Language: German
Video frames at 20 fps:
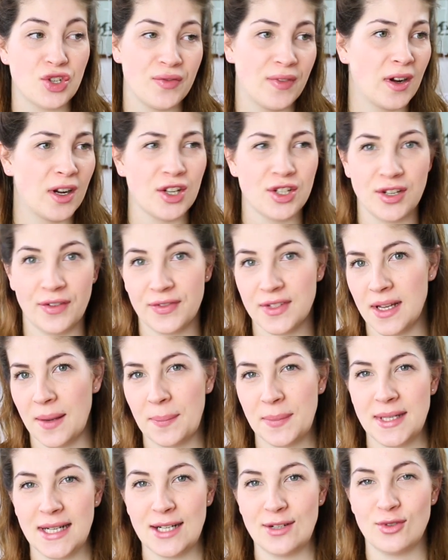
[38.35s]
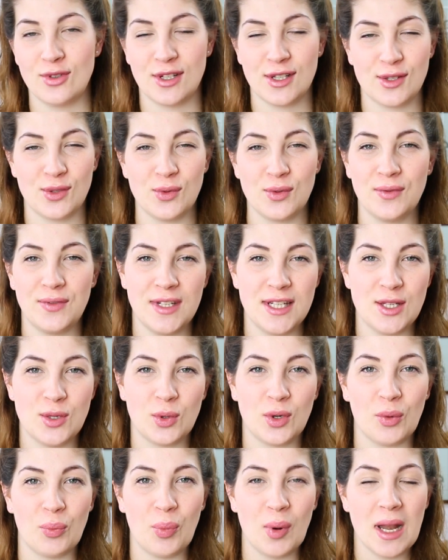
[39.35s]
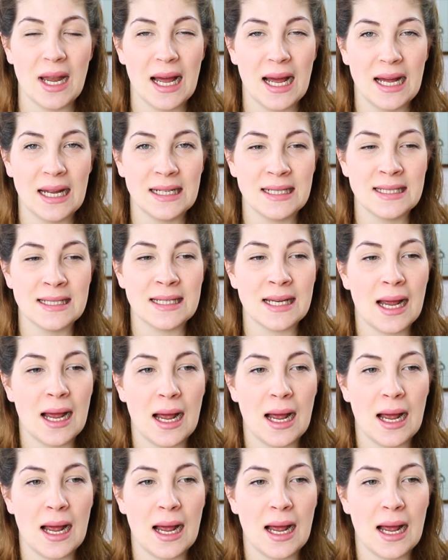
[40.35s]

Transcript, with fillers: Schwangerschaftsupdate oder so ein Video geplant,